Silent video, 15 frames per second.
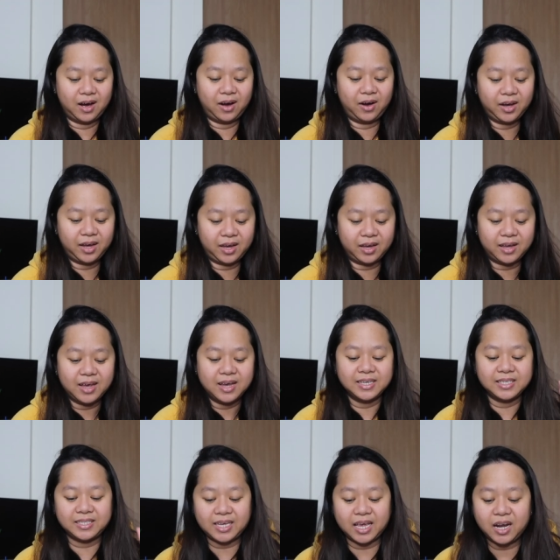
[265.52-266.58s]
Okay.
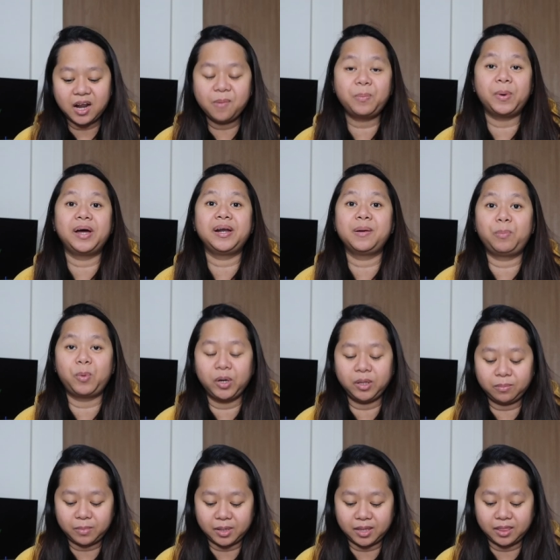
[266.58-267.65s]
Set up an
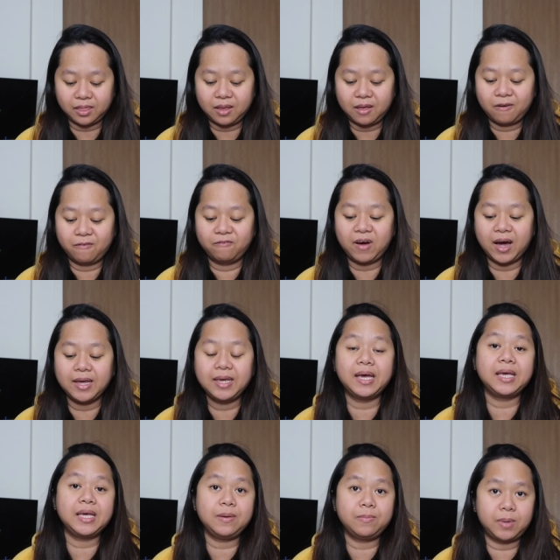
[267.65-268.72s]
appointment
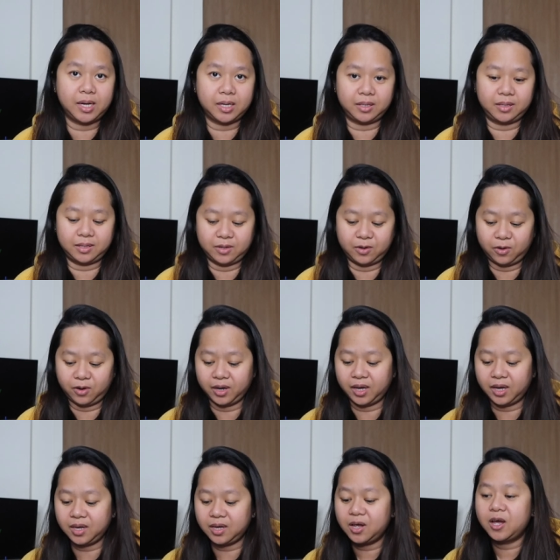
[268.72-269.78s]
via email.
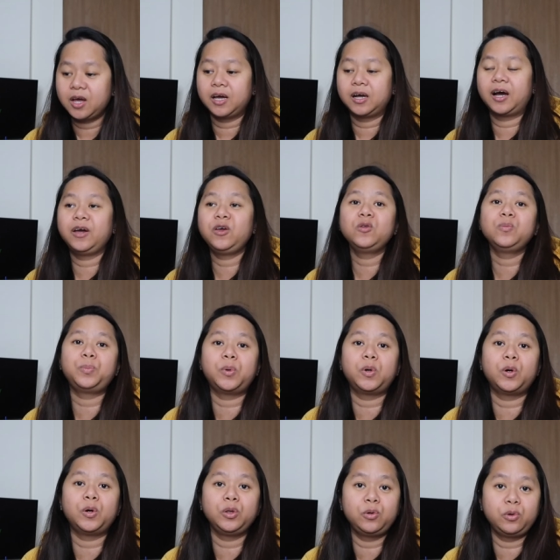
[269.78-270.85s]
Okay? Ngayon
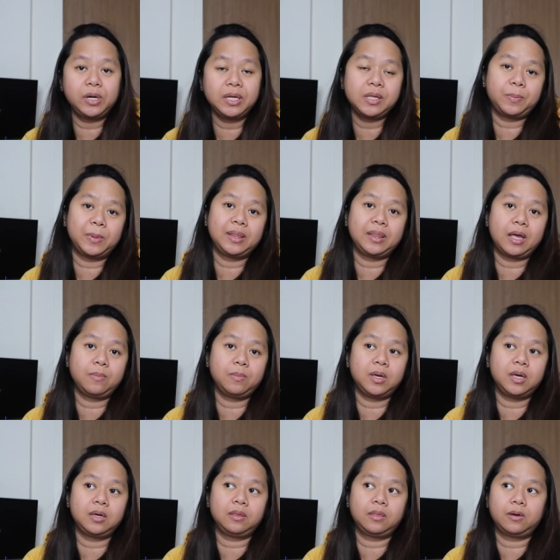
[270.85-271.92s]
po, during the
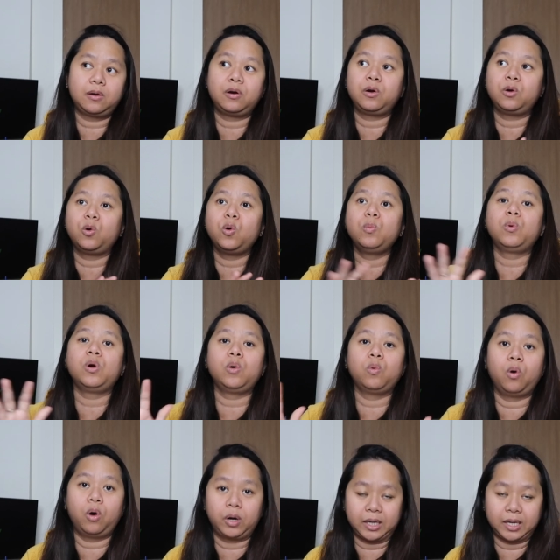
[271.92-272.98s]
pandemic, there are no more
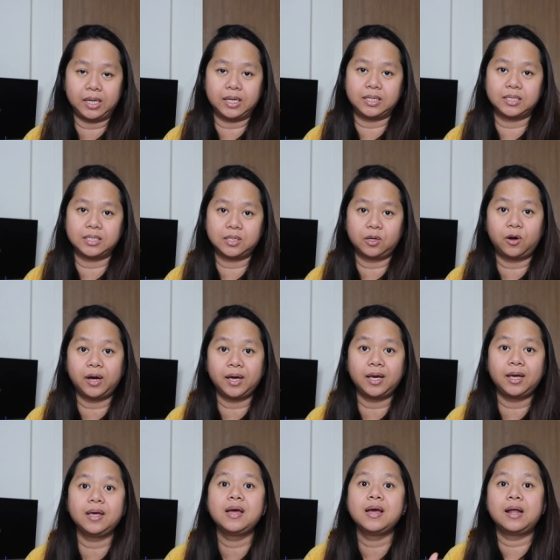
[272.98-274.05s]
walk-ins,
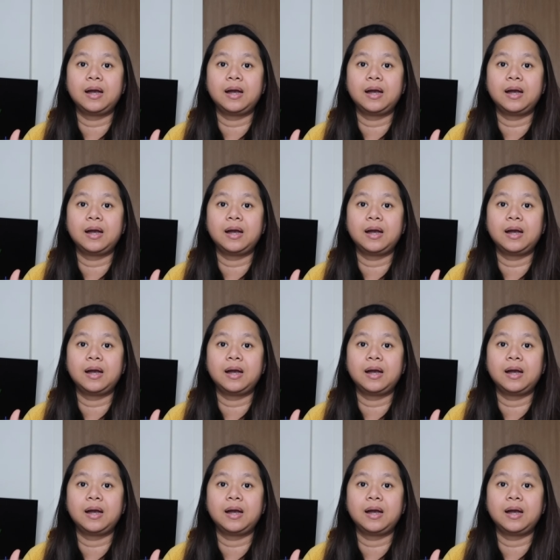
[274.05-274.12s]
okay?